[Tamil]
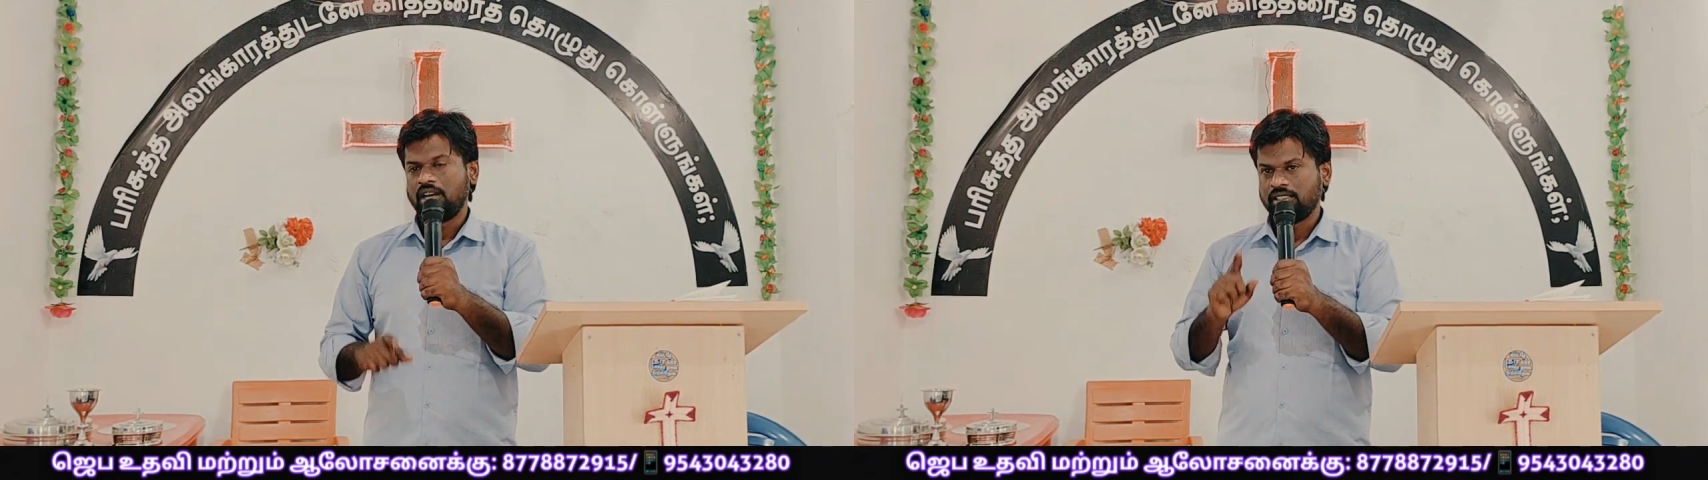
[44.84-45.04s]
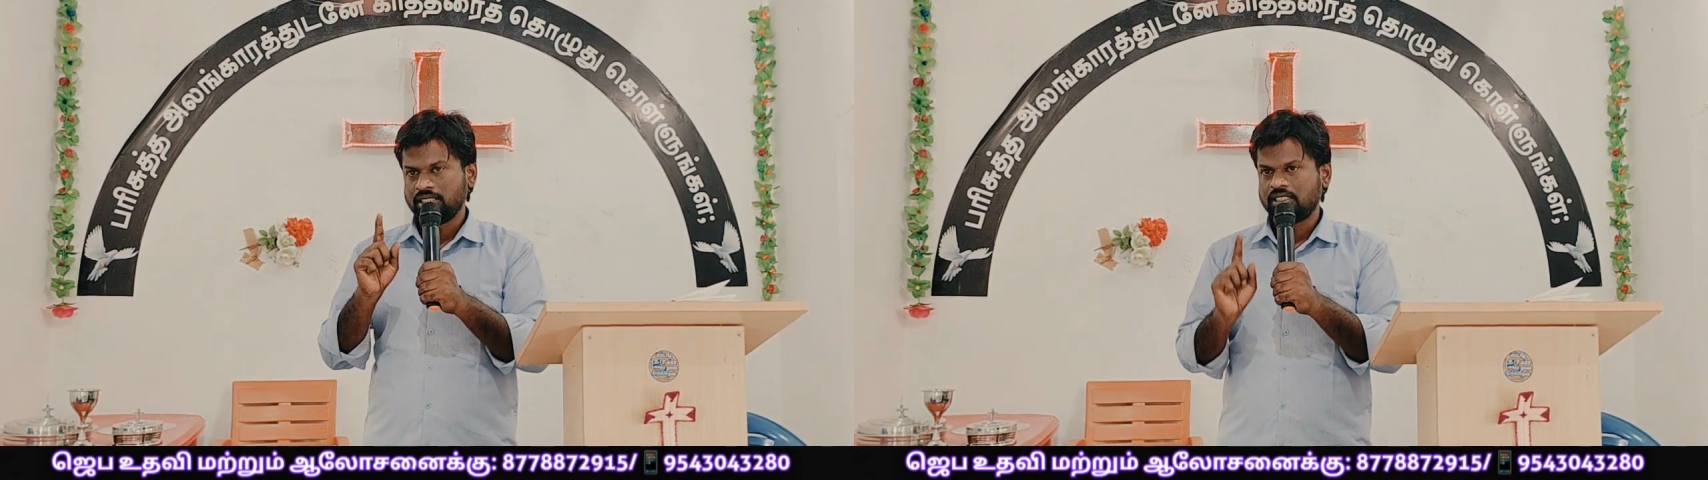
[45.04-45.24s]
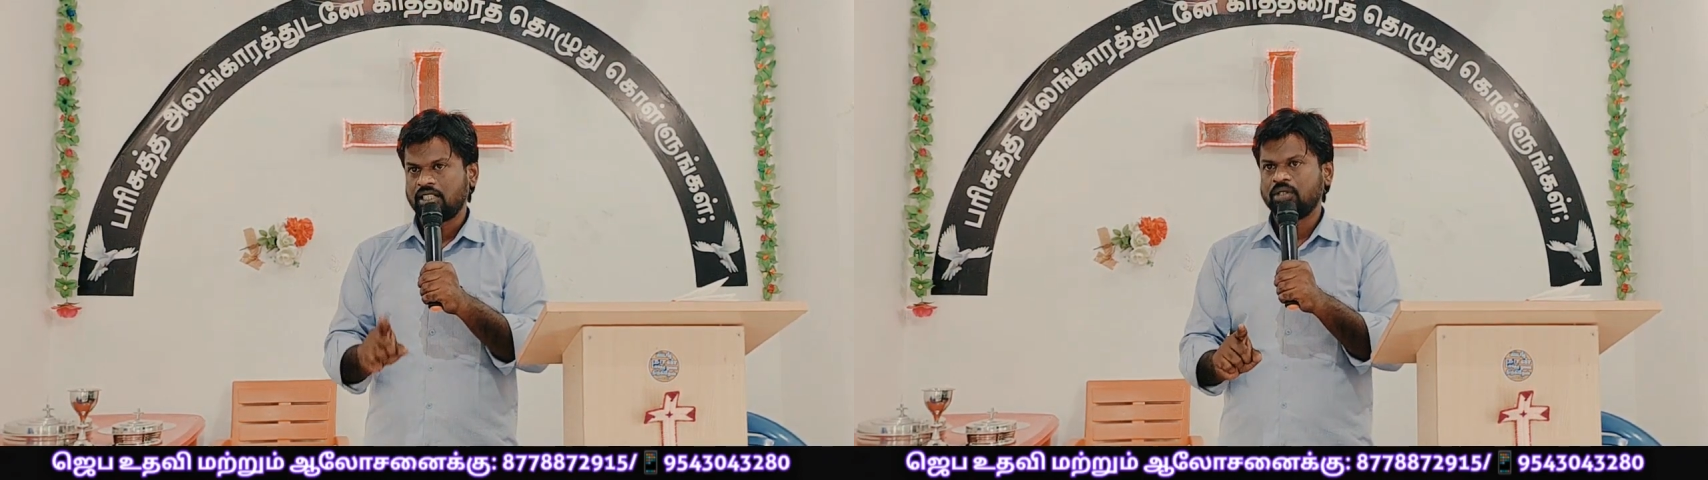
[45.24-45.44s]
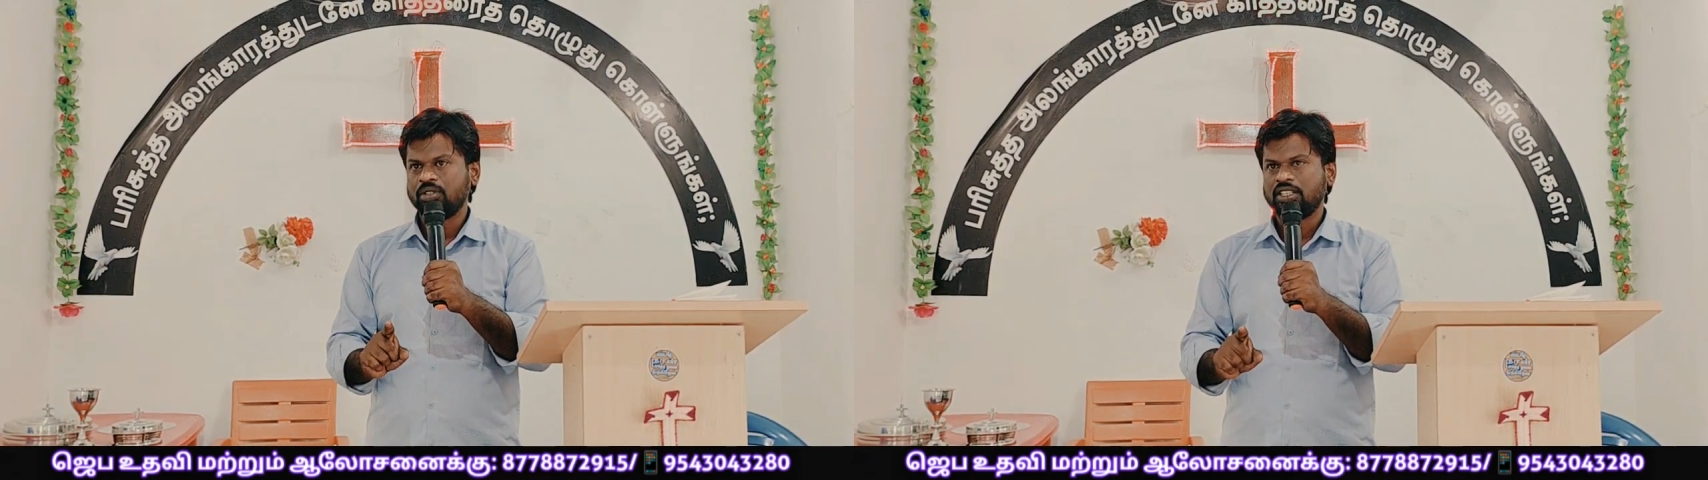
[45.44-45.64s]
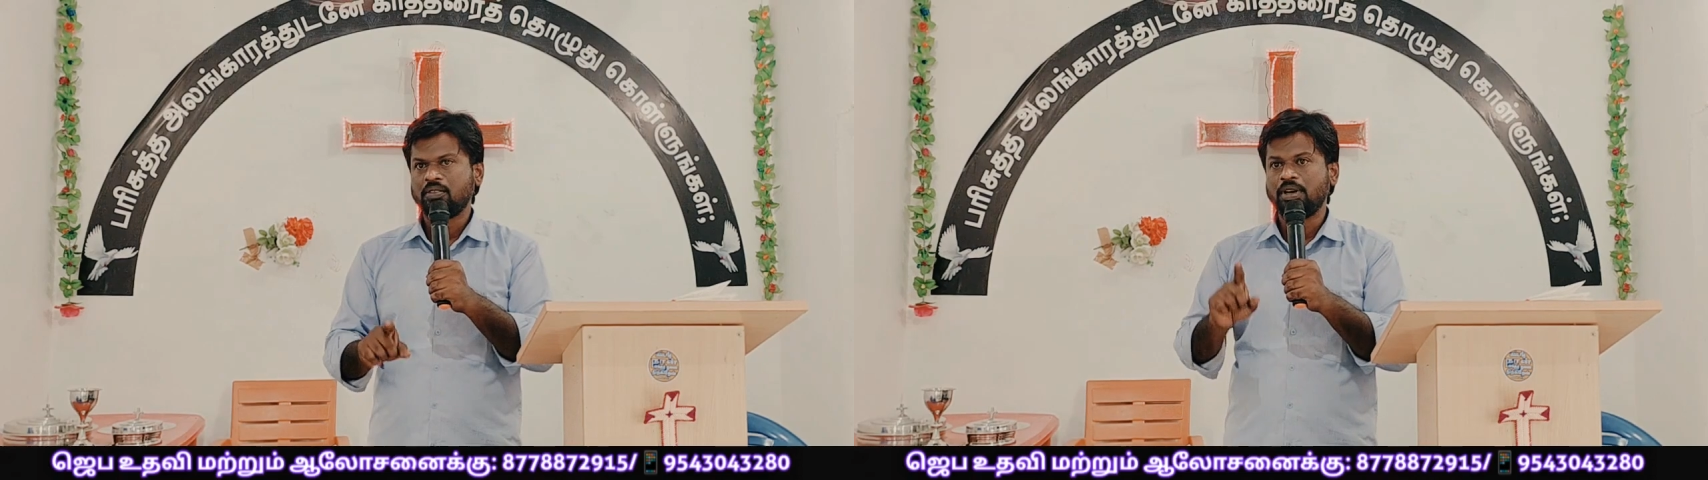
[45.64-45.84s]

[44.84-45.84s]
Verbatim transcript: அந்த சகோதரர்